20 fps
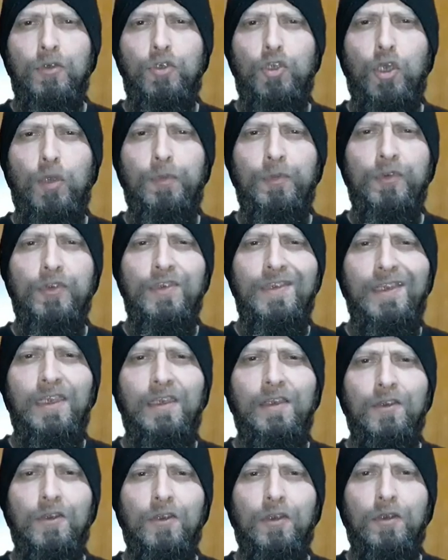Top
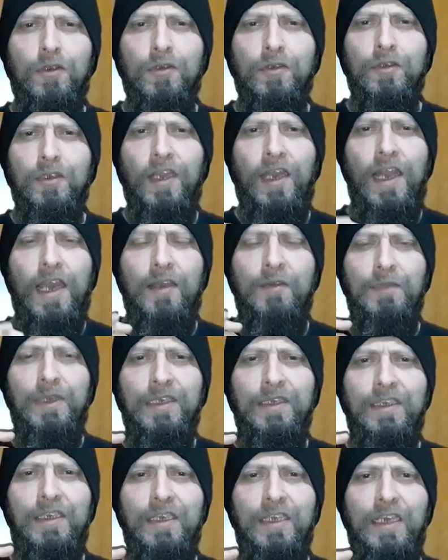5 de las
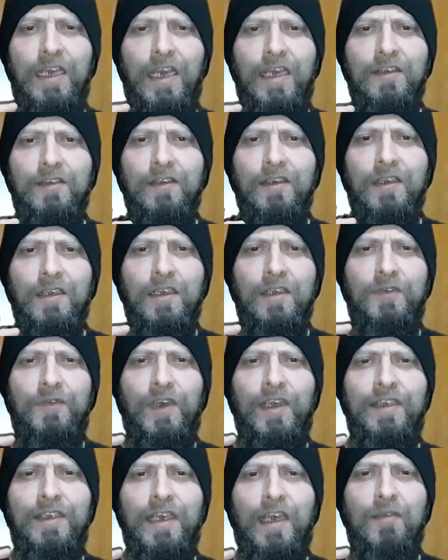mentiras y
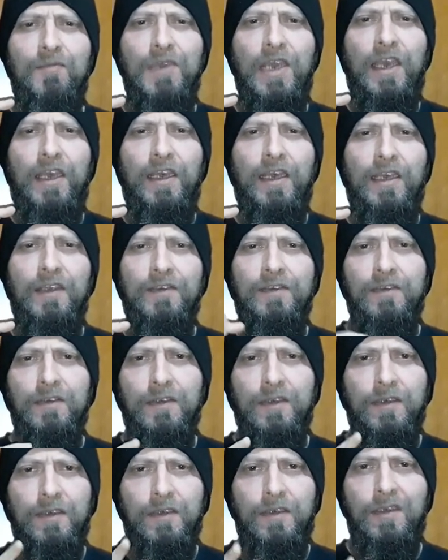fantasmiadas
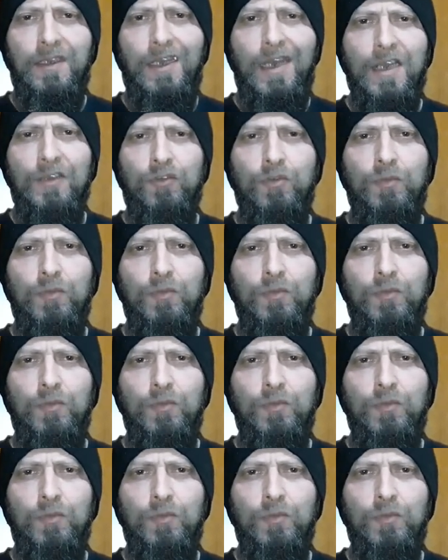de la